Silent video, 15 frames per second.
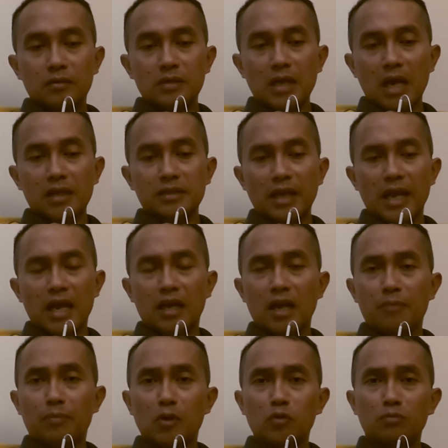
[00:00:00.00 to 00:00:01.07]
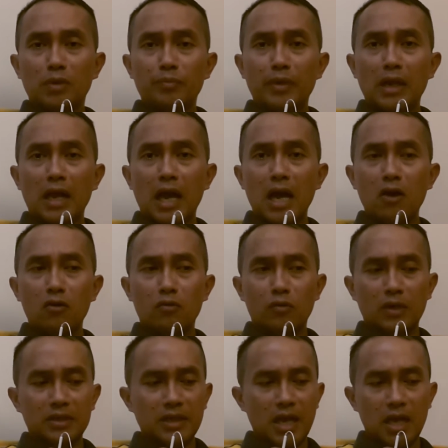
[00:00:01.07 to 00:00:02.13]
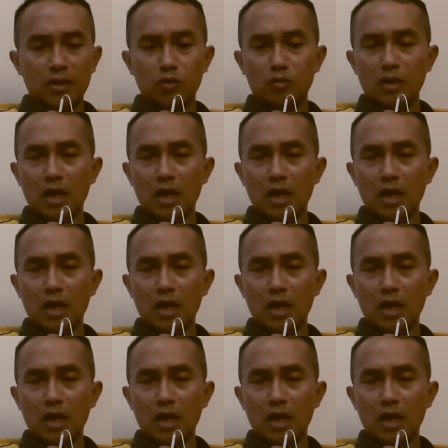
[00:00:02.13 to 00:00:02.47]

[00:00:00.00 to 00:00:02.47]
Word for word: ya saya nggak perlu membela Ahok, karena saya juga